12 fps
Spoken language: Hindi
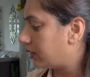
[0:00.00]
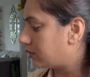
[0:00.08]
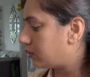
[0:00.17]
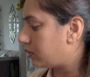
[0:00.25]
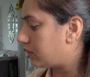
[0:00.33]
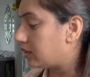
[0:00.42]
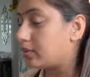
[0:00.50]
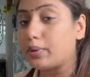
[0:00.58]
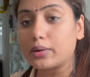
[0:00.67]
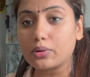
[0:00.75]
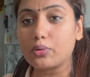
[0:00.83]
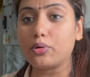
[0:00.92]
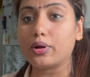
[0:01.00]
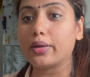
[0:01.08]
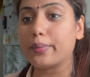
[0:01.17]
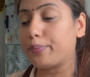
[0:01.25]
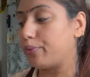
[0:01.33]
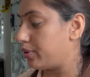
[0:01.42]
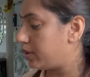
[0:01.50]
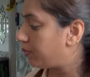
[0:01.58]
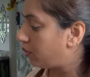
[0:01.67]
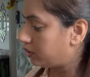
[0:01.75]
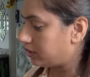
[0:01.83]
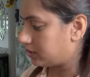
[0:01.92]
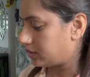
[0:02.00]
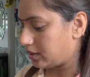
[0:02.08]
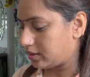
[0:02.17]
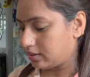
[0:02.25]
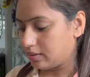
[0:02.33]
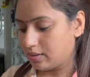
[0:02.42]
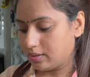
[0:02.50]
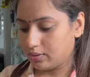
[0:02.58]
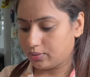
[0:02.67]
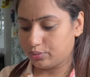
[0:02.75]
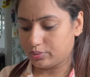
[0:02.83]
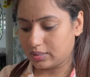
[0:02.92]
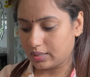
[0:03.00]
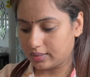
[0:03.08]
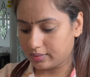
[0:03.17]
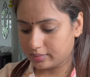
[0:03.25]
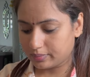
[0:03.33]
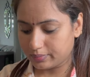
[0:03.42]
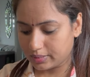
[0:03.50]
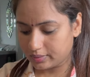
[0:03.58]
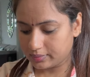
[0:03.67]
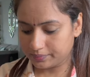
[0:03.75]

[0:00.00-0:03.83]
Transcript: कचौरी बटोरे पूरी बहुत अच्छा होता है इसमें